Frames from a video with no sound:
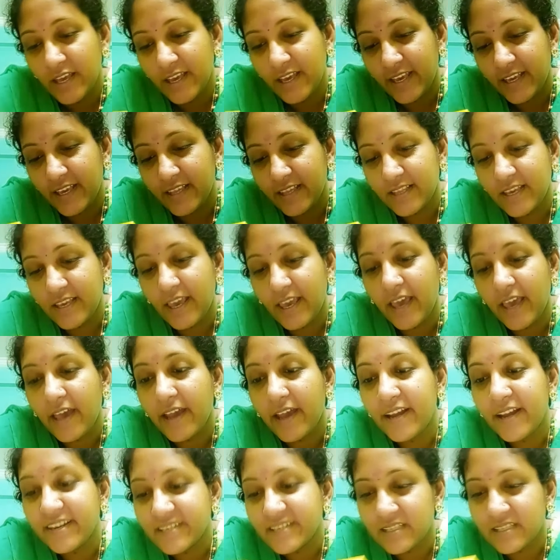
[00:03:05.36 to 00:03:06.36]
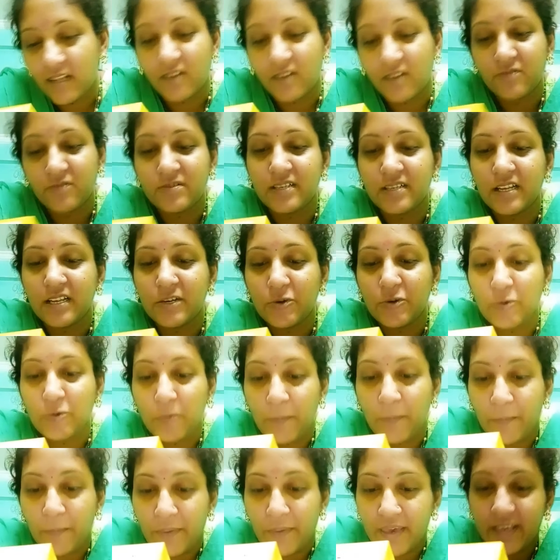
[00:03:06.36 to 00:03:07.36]
ఇది ఎయిట్ థౌజండ్
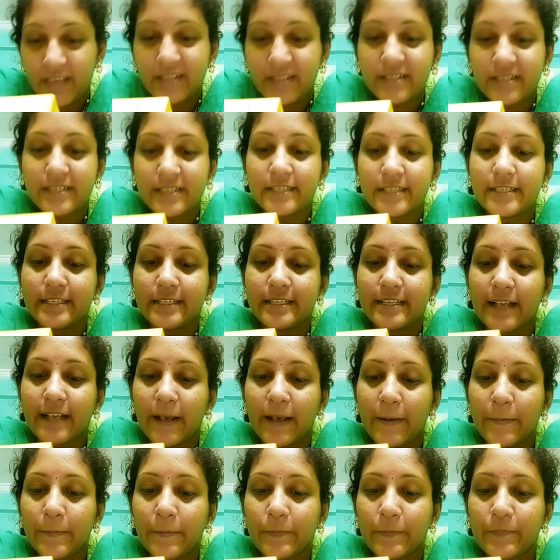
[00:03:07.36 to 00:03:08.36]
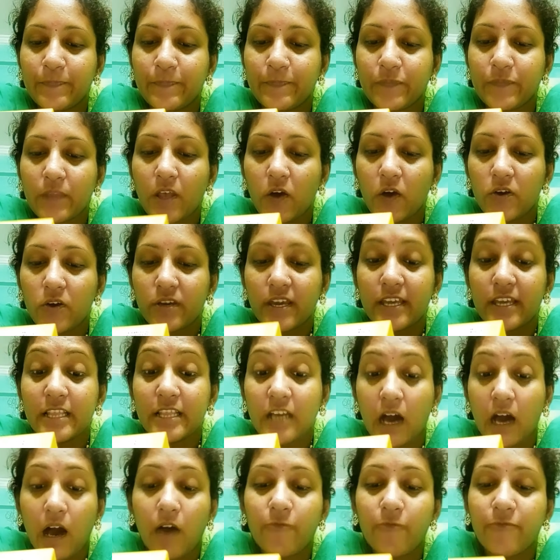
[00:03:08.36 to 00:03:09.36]
రూపీస్ ఓకే ఇది
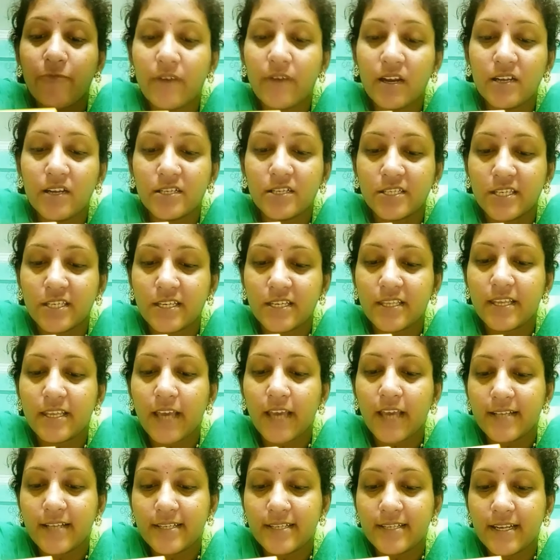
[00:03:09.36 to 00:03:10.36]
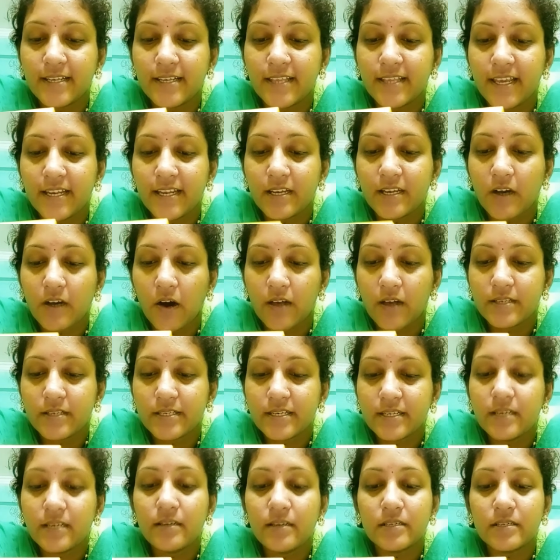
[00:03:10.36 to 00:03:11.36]
ఆఫర్లో వచ్చింది అసలు దీని
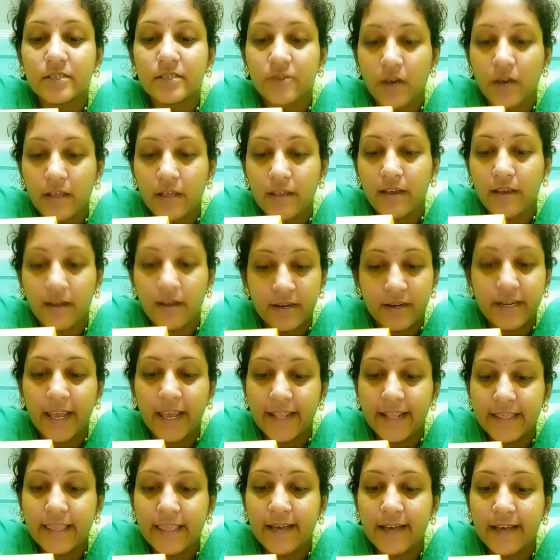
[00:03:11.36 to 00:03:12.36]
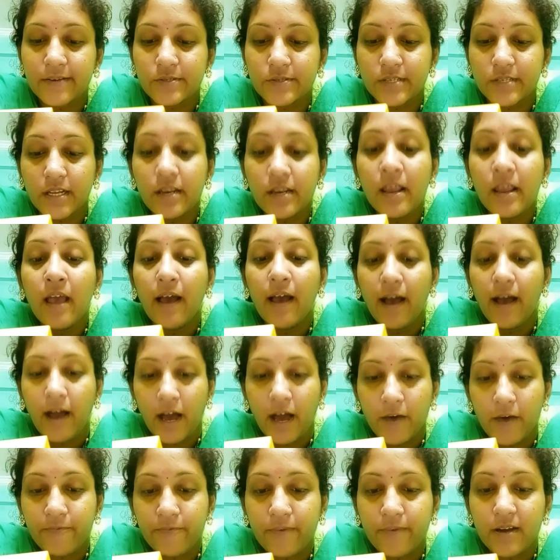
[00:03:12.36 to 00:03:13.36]
కాస్ట్ టెన్ థౌజండ్
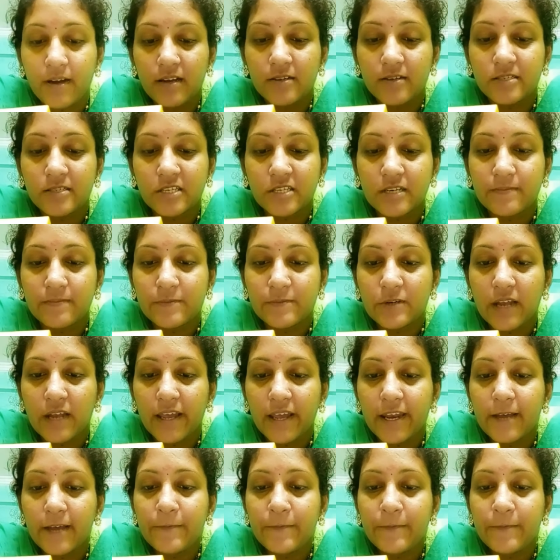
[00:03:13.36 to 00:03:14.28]
ఆఫర్లో వచ్చిన మూలన